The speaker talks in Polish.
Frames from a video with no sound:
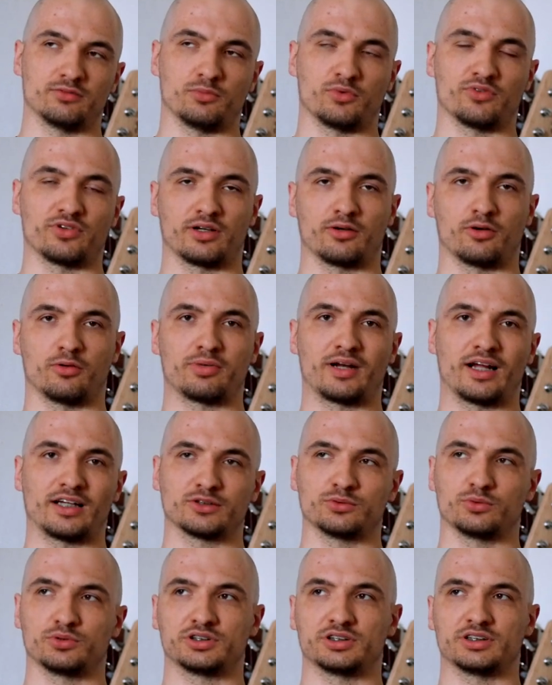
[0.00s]
mówię,
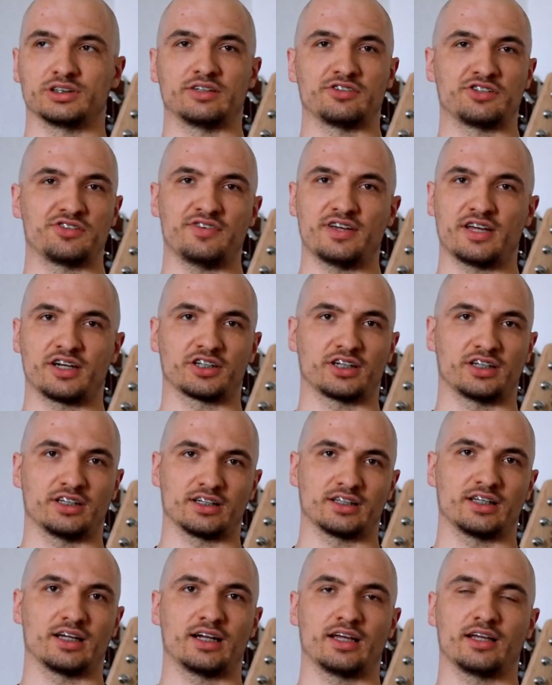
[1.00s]
obrazu czy nawet wiersza i
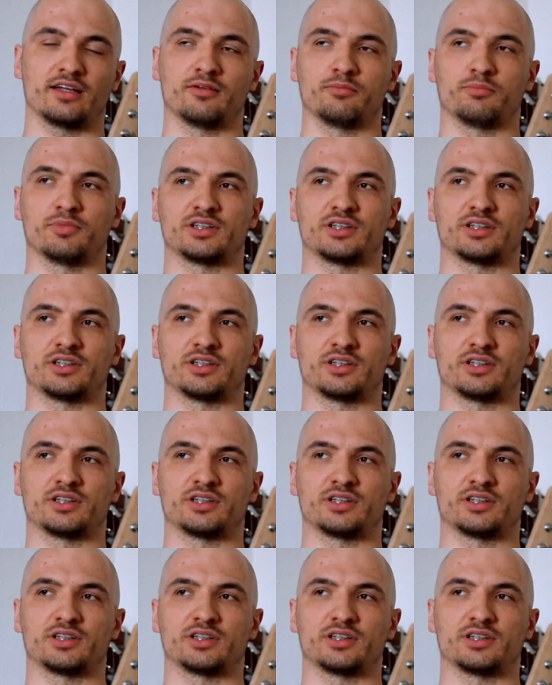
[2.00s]
tak dalej,